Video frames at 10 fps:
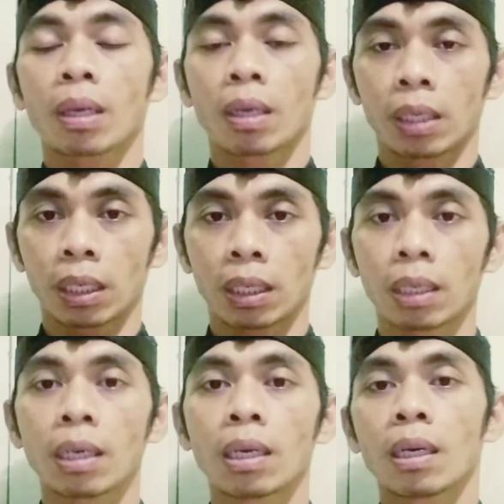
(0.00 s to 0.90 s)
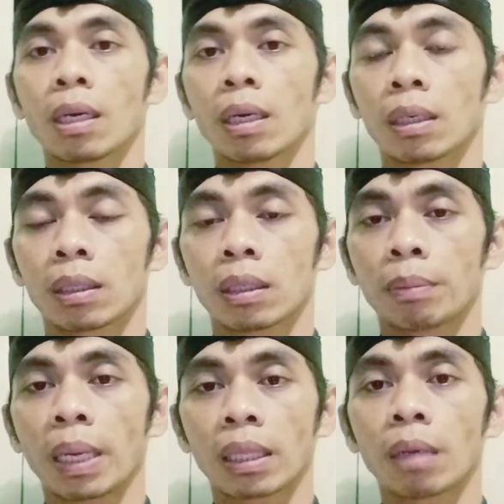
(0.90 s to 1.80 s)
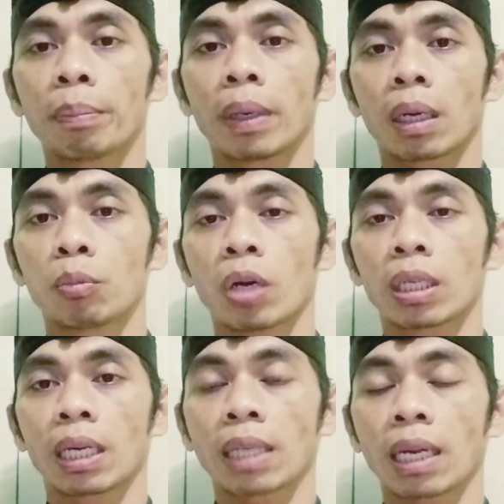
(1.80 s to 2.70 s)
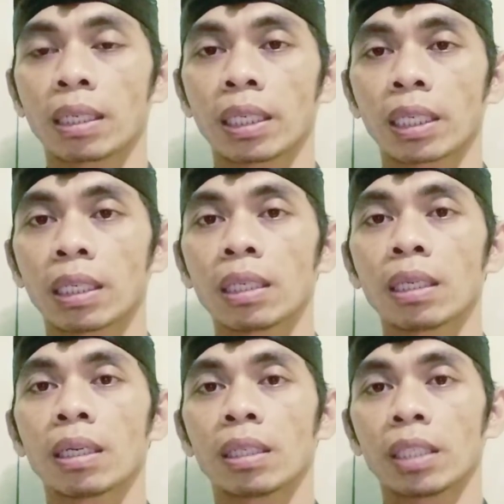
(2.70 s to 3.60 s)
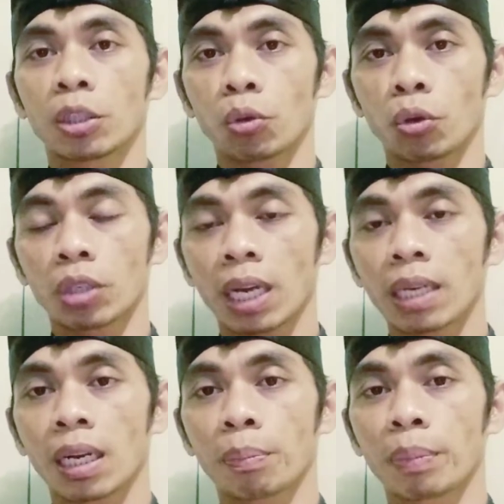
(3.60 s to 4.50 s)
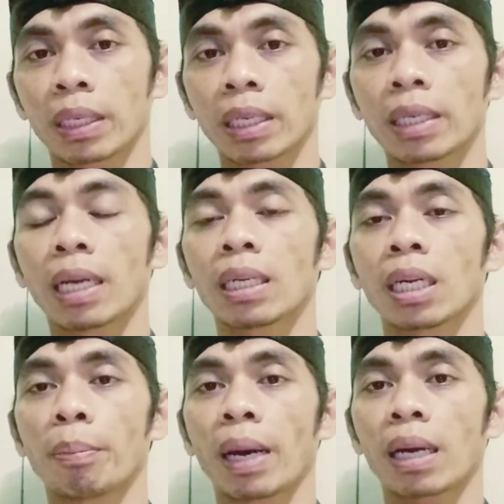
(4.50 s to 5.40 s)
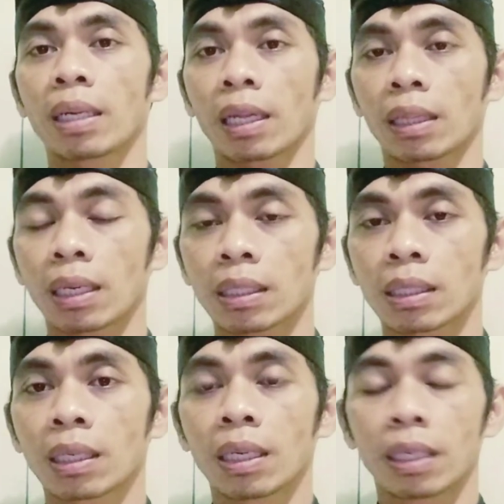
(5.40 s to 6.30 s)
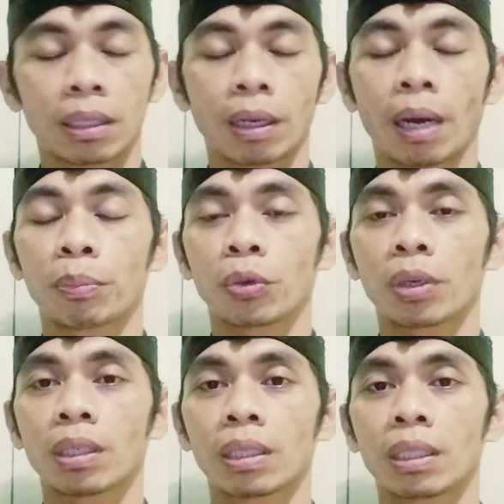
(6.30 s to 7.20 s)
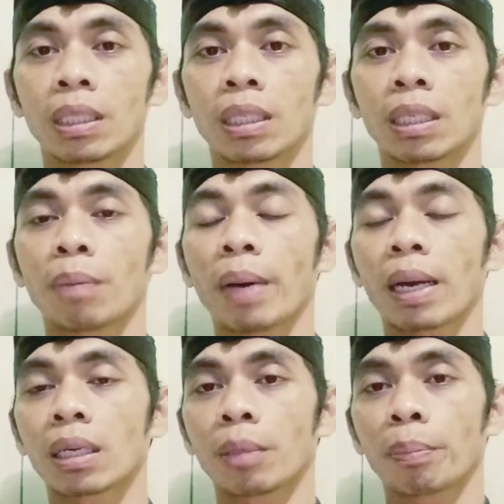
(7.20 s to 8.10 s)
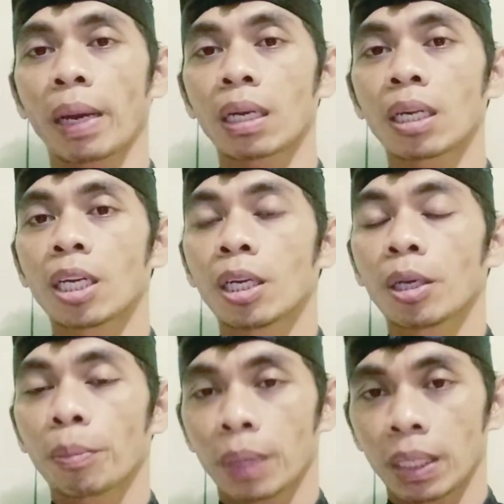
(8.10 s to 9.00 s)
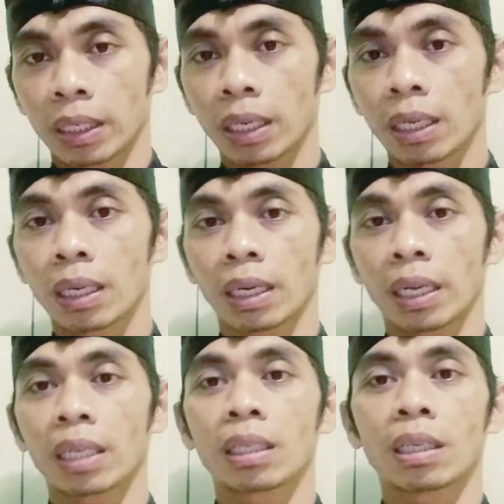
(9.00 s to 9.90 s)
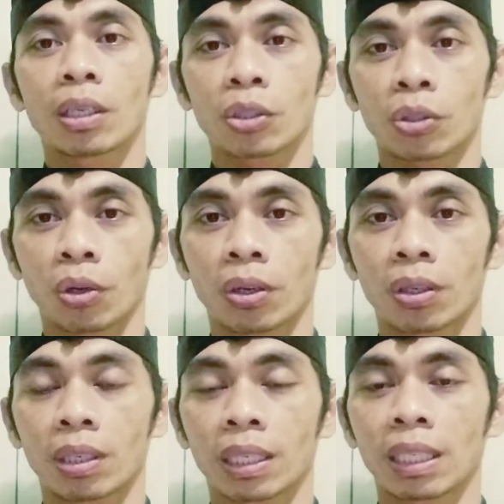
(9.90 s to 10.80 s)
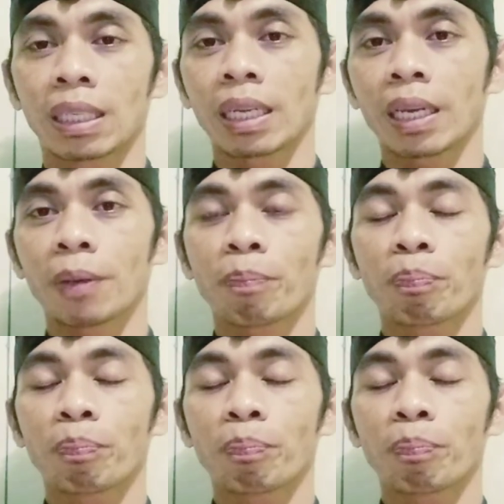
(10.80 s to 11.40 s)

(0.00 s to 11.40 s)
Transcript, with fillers: niki e, banten pengerebuan yang tadi nike diturunkan dari pelinggih dan dilebar di atas e, ampura dilebar di depan pelinggih ring sor kenten